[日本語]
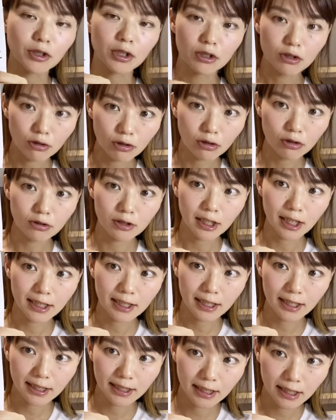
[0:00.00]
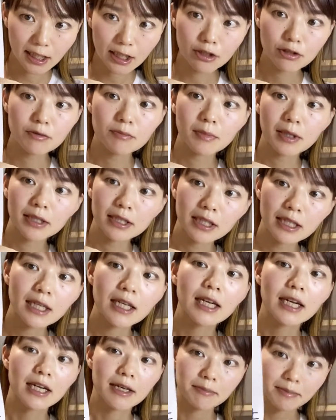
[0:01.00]
ちょっと具体的にね、順番に
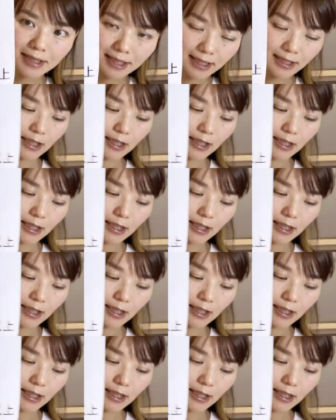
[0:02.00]
見ていき